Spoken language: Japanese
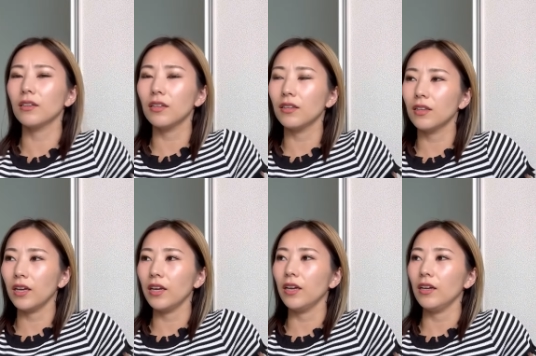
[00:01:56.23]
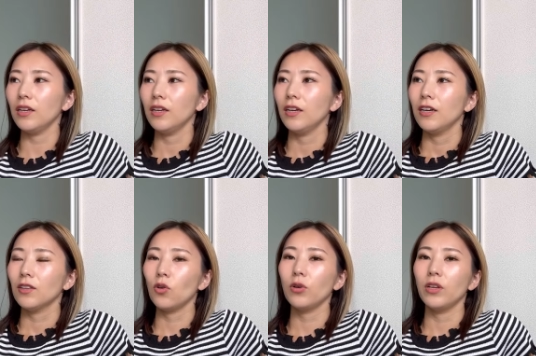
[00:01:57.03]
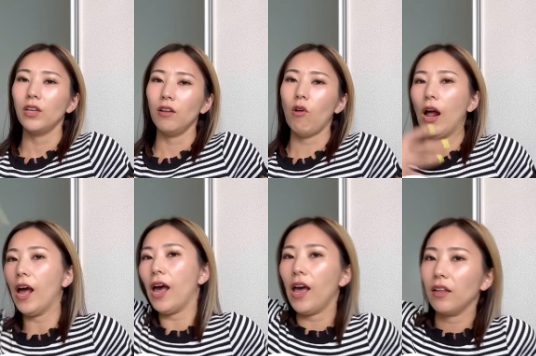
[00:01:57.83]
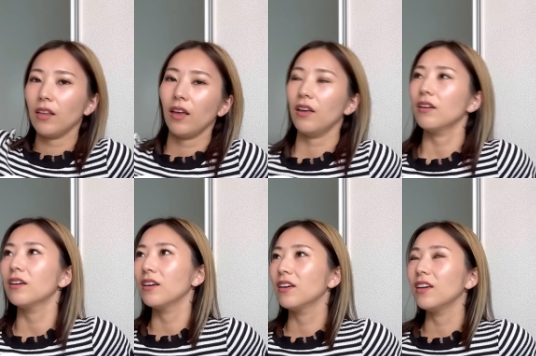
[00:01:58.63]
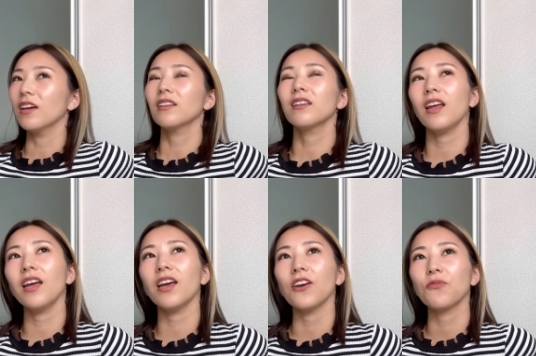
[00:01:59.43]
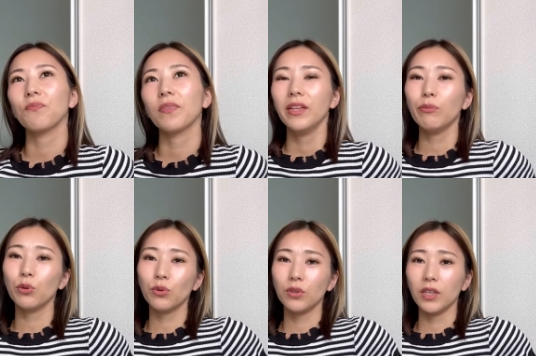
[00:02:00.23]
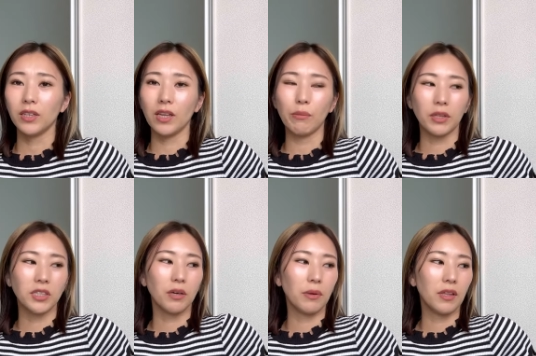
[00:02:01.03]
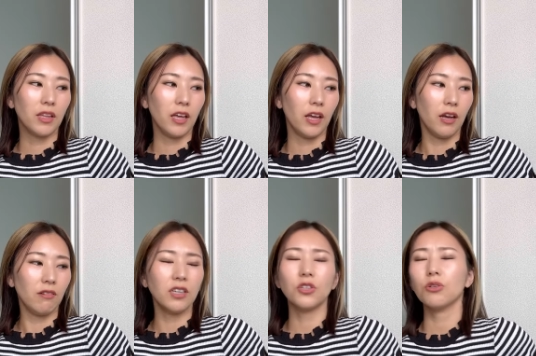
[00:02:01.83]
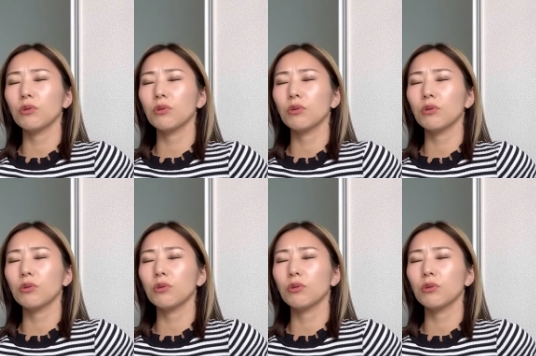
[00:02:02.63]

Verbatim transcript: て言ってトイレでわーってやってで戻ってきてまた喋って「わちょっと